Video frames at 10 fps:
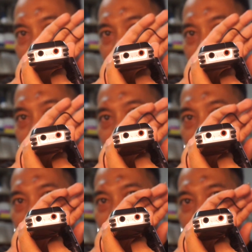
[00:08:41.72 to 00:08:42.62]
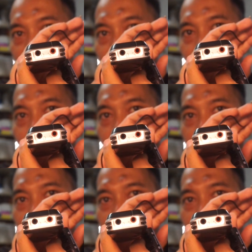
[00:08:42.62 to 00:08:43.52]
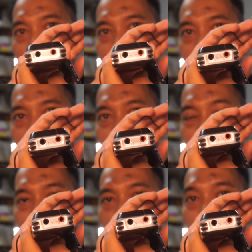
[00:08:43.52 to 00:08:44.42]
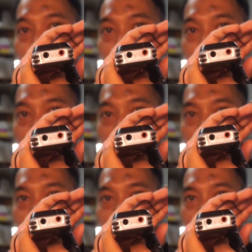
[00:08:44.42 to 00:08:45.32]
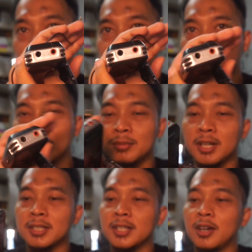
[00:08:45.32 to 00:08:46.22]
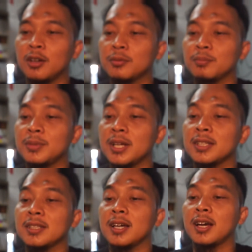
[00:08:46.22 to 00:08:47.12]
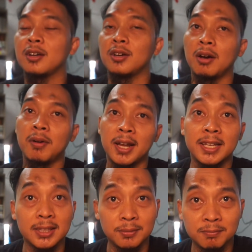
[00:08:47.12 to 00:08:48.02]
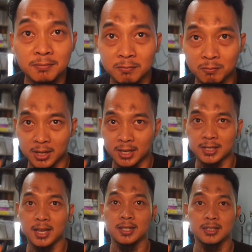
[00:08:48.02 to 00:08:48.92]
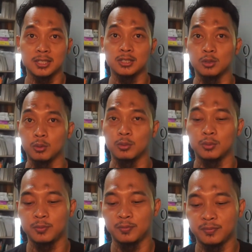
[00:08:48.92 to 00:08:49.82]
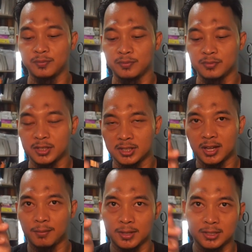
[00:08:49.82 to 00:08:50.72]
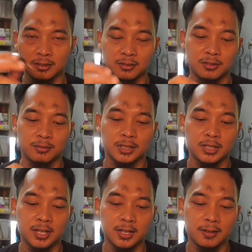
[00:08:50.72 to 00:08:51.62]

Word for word: nah bisa dilihat ini warnanya merah sedangkan untuk output atau headphone biasanya out, biasanya kalau nggak warna hitam warnanya hijau kita pasang dulu micnya